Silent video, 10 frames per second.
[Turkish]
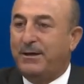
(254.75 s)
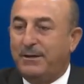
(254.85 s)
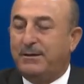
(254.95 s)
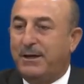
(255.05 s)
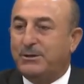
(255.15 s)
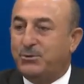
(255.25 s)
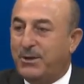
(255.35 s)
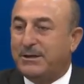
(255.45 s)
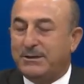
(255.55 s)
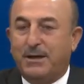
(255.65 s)
ihtiyaç
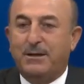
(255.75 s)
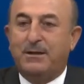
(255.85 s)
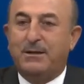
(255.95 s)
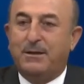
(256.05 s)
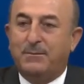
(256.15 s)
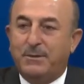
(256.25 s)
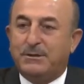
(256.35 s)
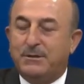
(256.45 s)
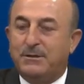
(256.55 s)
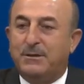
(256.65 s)
duyarsa
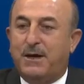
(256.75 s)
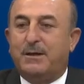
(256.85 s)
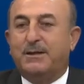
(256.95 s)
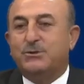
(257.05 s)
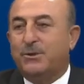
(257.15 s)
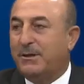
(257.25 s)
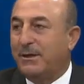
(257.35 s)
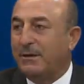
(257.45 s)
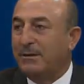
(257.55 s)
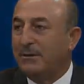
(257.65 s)
biz kardeş
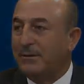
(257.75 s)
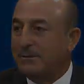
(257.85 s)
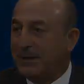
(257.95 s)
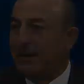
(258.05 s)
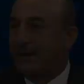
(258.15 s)
olarak Can